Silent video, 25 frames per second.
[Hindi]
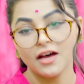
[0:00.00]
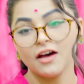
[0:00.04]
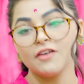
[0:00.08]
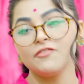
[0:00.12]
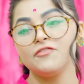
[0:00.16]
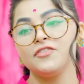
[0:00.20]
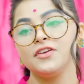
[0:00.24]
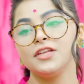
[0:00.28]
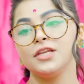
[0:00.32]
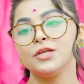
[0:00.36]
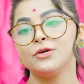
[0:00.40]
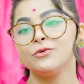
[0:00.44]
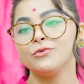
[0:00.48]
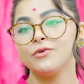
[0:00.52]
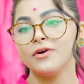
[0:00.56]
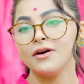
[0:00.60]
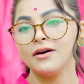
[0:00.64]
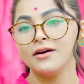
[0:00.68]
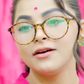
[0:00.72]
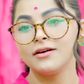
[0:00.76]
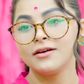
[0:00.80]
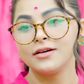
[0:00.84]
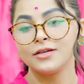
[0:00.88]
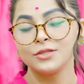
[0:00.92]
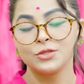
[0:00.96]
साफ ही नहीं हुआ
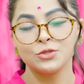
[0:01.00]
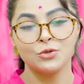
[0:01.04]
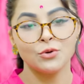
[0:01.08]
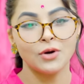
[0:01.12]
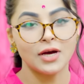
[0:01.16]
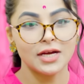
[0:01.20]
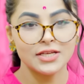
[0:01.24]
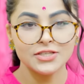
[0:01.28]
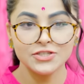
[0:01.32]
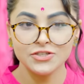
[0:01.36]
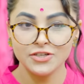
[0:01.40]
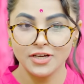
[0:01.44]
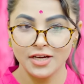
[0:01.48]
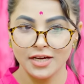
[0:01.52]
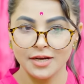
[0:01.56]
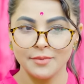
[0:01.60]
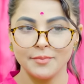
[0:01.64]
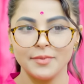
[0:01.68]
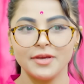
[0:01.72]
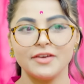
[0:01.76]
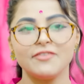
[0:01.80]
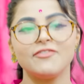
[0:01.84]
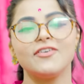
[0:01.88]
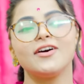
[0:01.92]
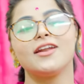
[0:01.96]
तो आज घर
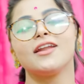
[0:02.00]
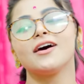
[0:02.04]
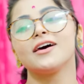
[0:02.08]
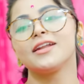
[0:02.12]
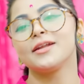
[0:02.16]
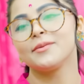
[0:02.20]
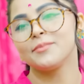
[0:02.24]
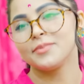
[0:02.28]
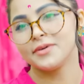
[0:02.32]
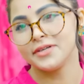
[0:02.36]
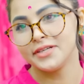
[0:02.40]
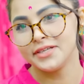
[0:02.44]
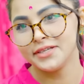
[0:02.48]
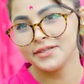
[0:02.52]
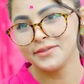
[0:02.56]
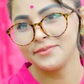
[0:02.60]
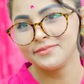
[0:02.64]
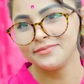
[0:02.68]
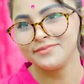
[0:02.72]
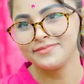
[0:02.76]
में ही फैलाने पड़े